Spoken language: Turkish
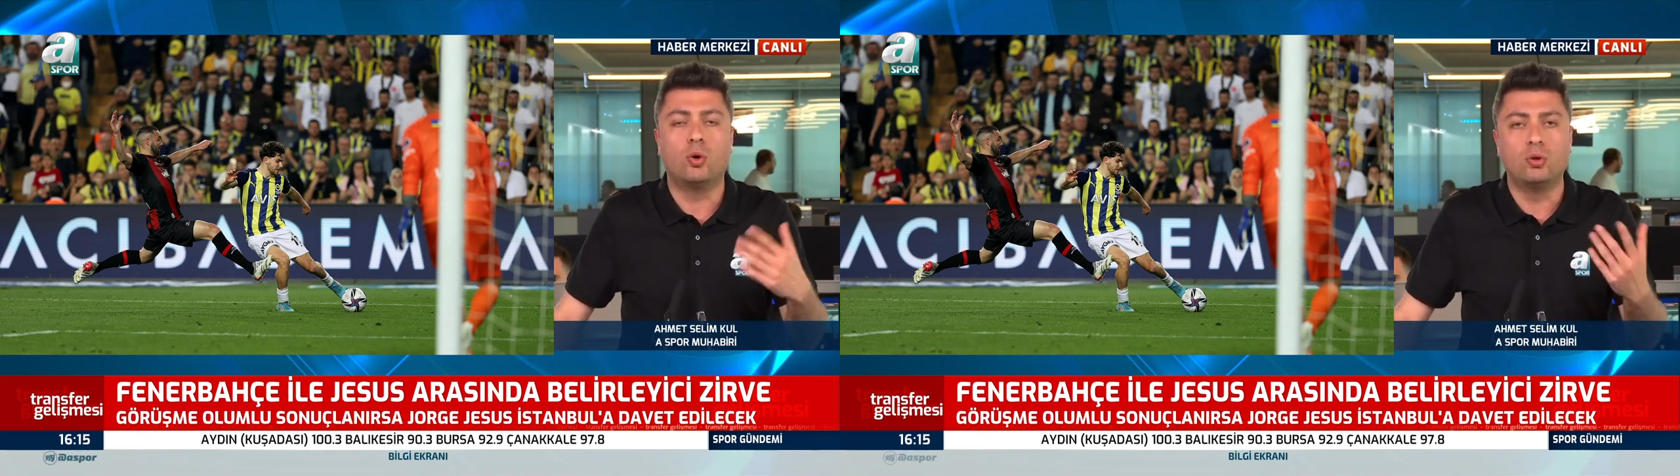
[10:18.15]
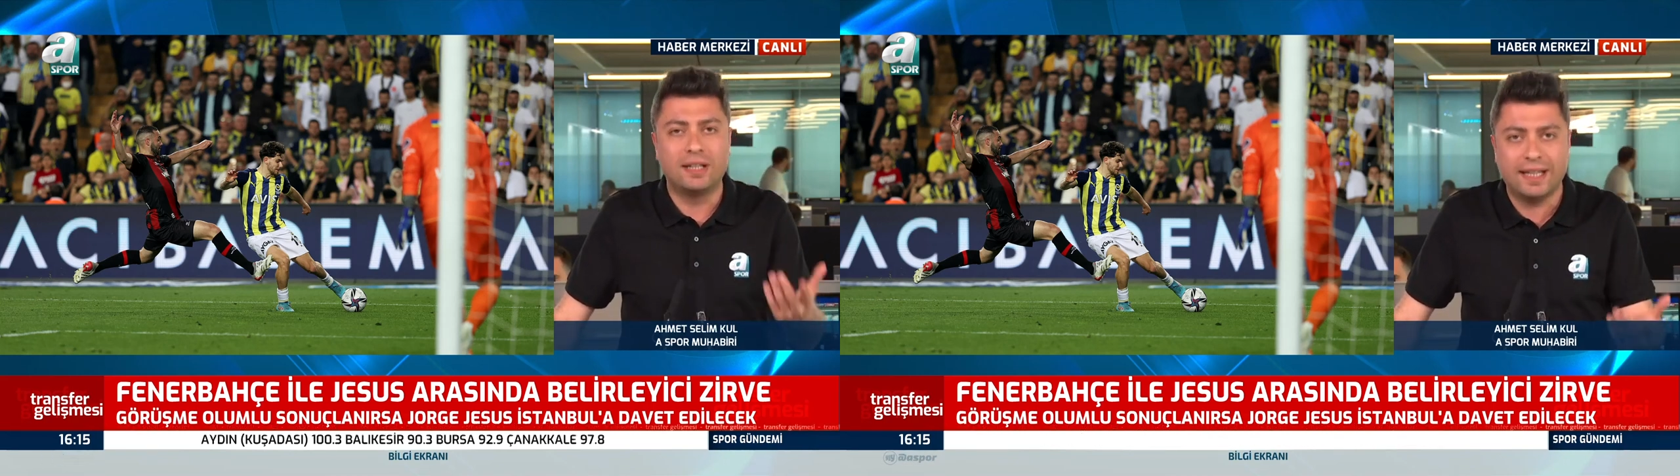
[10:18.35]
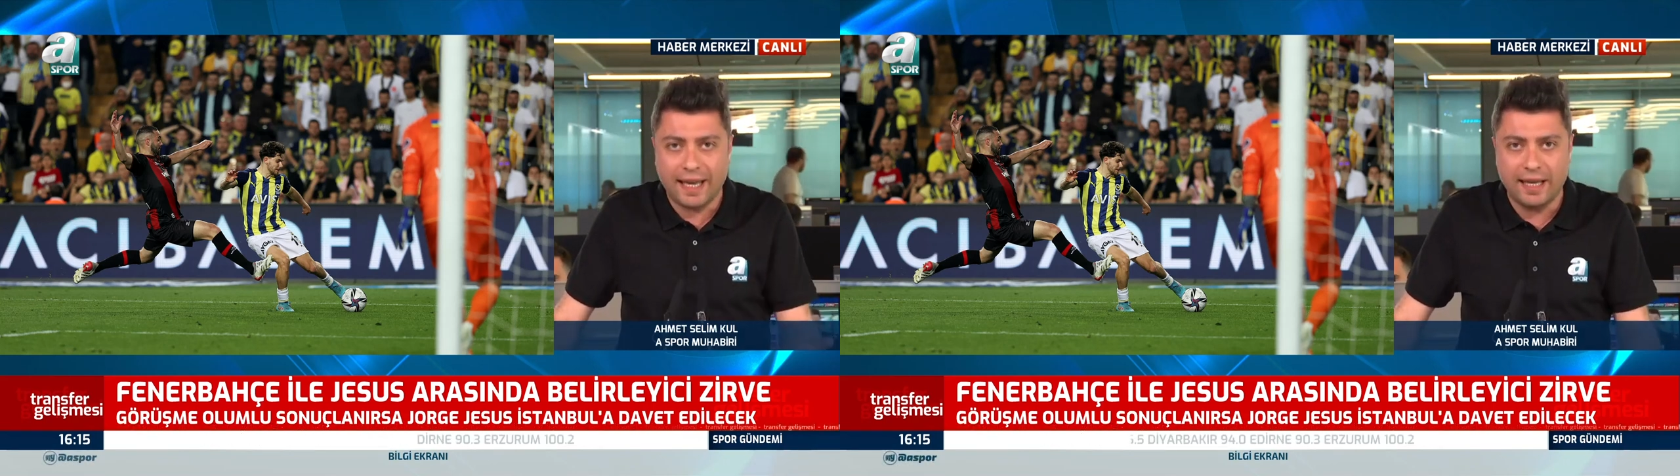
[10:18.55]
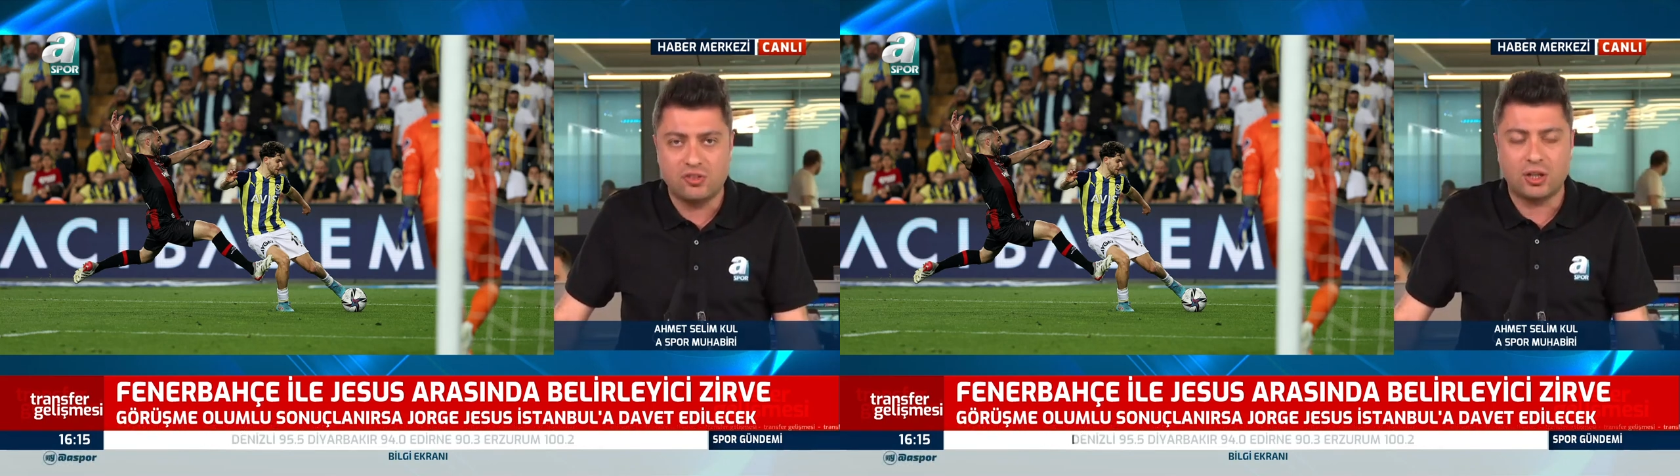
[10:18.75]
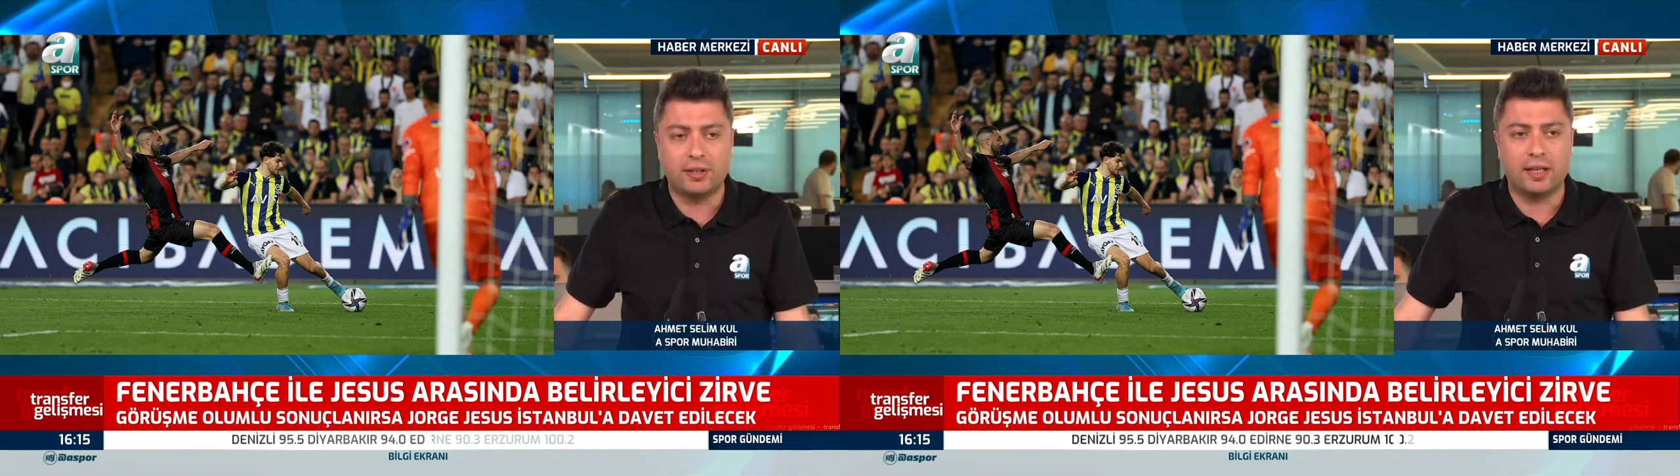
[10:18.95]
onları
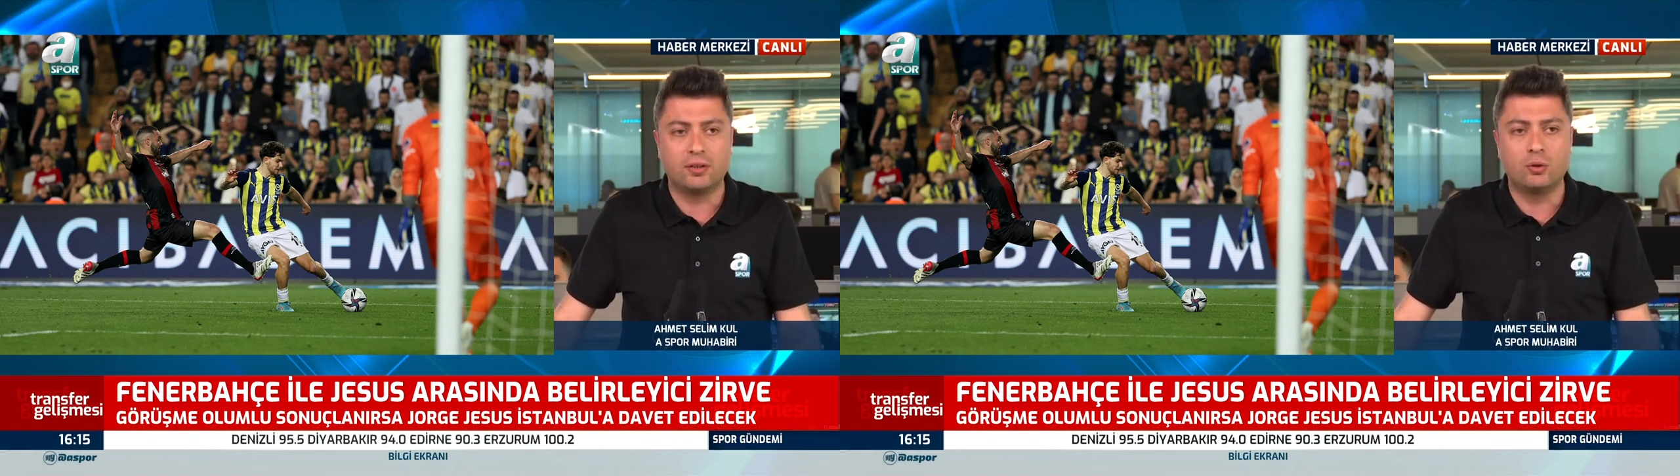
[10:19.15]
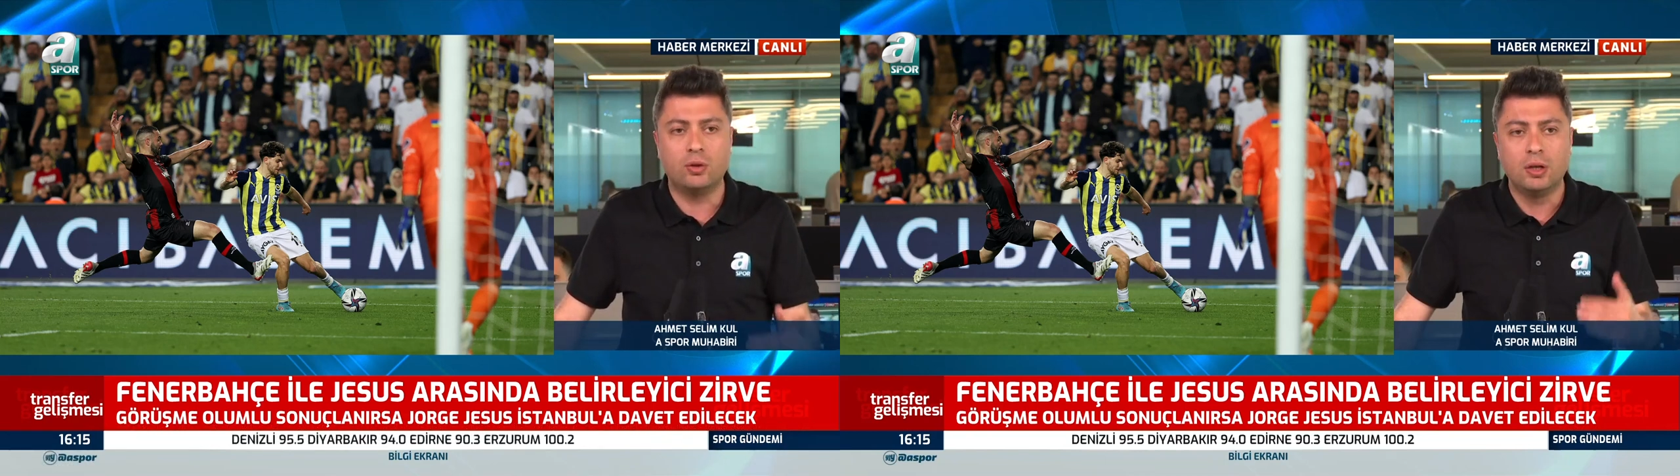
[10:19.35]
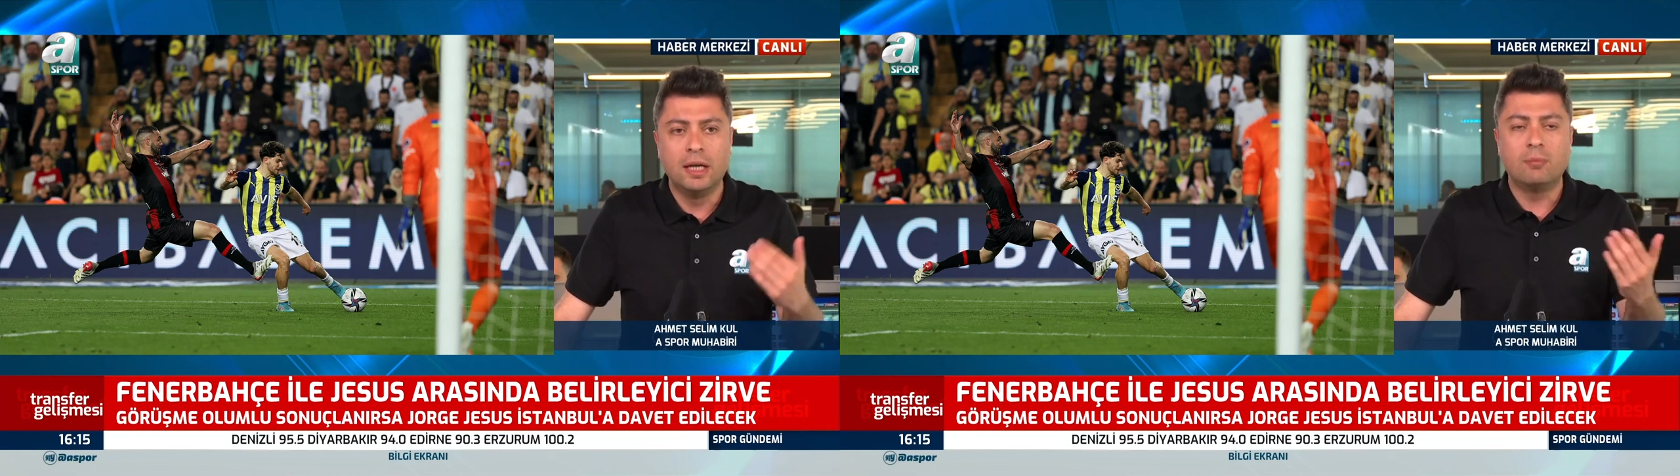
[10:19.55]
heyecanlandırıyor.